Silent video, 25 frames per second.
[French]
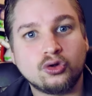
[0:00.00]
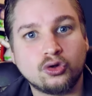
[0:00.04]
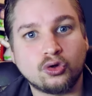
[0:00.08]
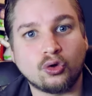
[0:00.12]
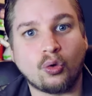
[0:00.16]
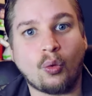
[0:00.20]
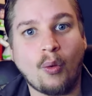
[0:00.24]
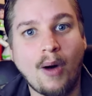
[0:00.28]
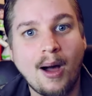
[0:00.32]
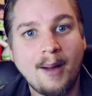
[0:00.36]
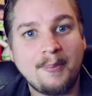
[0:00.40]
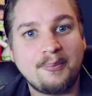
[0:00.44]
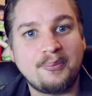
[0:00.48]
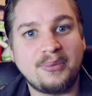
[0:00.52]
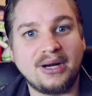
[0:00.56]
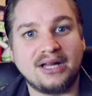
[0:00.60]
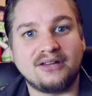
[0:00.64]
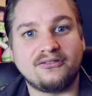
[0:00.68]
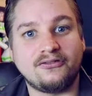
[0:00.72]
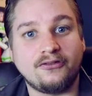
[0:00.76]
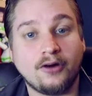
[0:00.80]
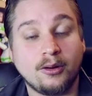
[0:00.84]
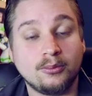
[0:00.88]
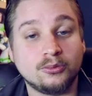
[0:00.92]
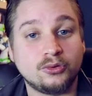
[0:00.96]
trois
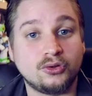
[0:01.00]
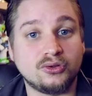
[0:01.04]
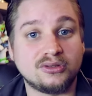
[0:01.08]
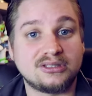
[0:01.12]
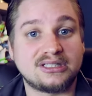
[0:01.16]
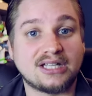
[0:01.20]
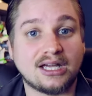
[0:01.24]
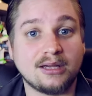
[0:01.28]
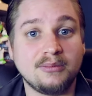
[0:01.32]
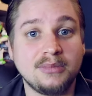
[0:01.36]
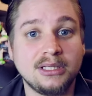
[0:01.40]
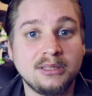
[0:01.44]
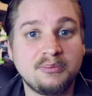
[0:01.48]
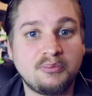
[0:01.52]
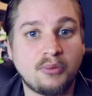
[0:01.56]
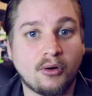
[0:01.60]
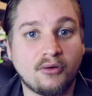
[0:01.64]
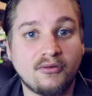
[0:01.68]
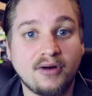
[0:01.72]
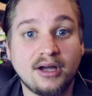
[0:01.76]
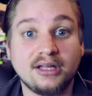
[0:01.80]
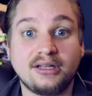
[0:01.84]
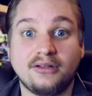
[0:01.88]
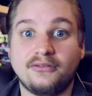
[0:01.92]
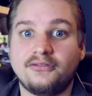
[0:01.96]
plateformes de streaming pour
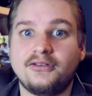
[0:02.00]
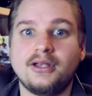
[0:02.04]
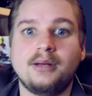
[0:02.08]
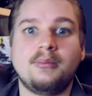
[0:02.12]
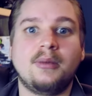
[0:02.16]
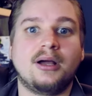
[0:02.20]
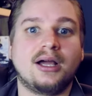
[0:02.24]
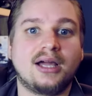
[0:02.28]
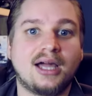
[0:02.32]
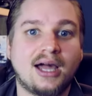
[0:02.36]
voir des films